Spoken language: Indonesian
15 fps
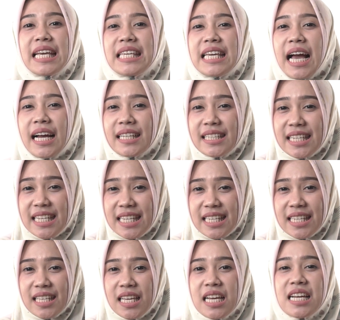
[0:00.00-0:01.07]

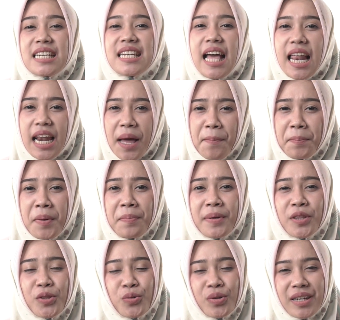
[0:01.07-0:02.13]
yakni dalam
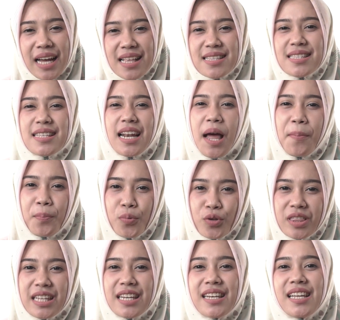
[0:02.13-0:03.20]
pembentukan selaput
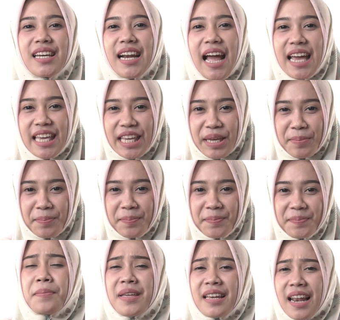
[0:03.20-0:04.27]
dinding rahim
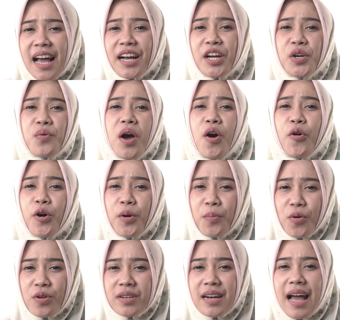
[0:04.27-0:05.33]
bila kedua
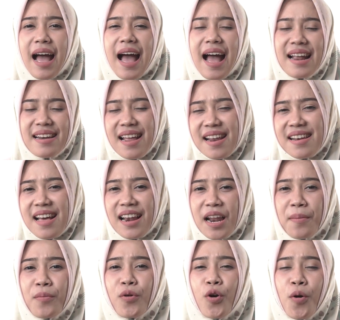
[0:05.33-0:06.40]
hormon ada
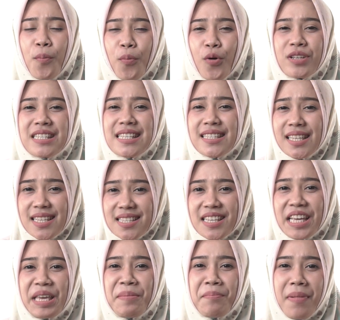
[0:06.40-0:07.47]
dalam komposisi
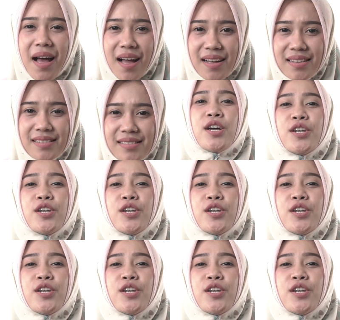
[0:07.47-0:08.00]
seimbang